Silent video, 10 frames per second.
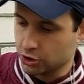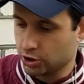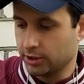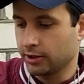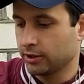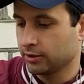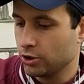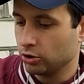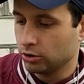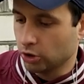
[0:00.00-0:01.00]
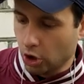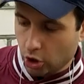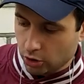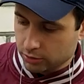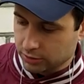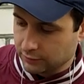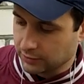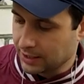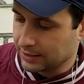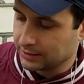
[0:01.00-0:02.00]
елочкой вперед, но
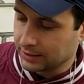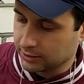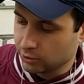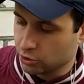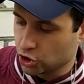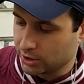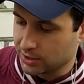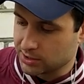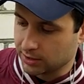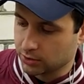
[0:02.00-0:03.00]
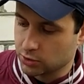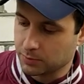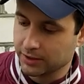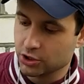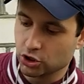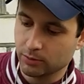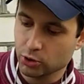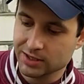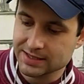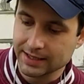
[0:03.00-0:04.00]
нифига не так, елочкой назад. То есть покрышка
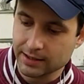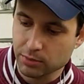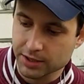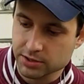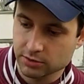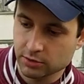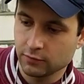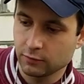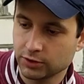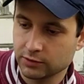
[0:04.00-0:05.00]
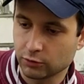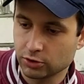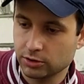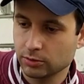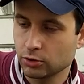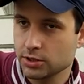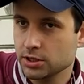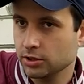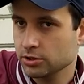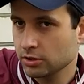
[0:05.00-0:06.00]
будет загребать. Вот так вот она будет
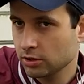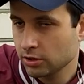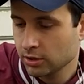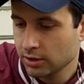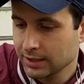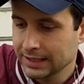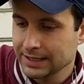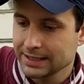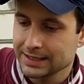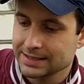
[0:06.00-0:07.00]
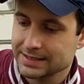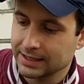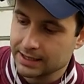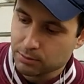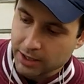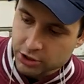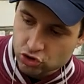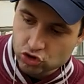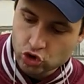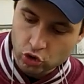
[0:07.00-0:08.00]
делать
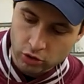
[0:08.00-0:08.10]
загребач.